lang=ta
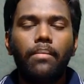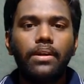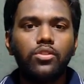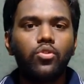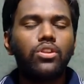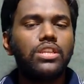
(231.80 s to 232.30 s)

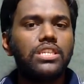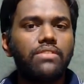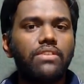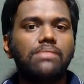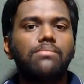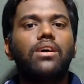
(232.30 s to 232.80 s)
பட்
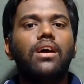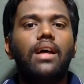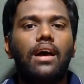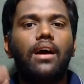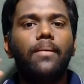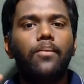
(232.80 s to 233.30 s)
துரதிருஷ்டவசமாக
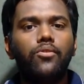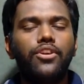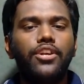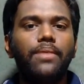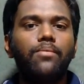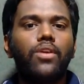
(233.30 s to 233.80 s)

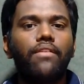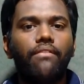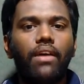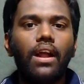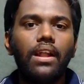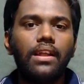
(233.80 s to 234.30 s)
ஆப்போனன் டீமோட
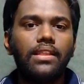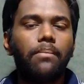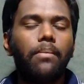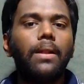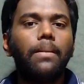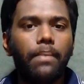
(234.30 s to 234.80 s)
வால்ல அந்த
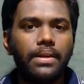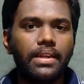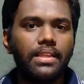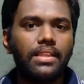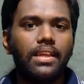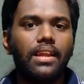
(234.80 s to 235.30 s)
பால்
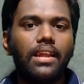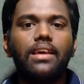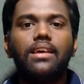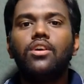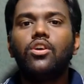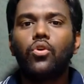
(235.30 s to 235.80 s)
பட்டதுனால
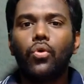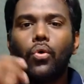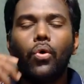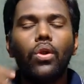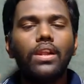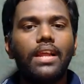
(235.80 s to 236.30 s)

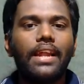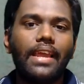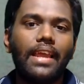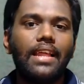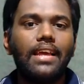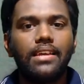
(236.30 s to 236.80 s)
கோல்
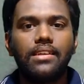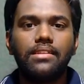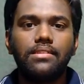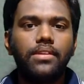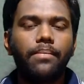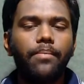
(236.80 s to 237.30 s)
கிடைக்கல
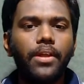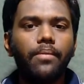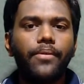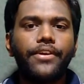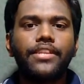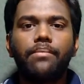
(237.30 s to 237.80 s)
இப்படியே
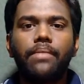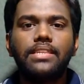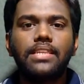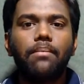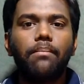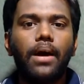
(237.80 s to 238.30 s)
போயிட்டு இருந்த
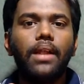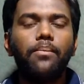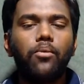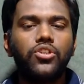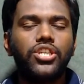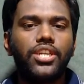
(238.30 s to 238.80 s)
மேட்ச்ல பால்
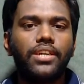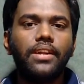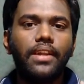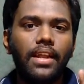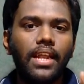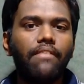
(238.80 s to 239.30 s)
பொசிஷனை
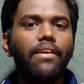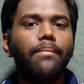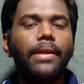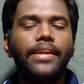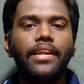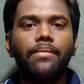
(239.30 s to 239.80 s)
நல்லாவே
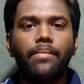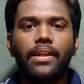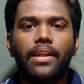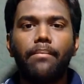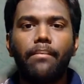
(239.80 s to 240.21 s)
மெயின்டைன் பண்ண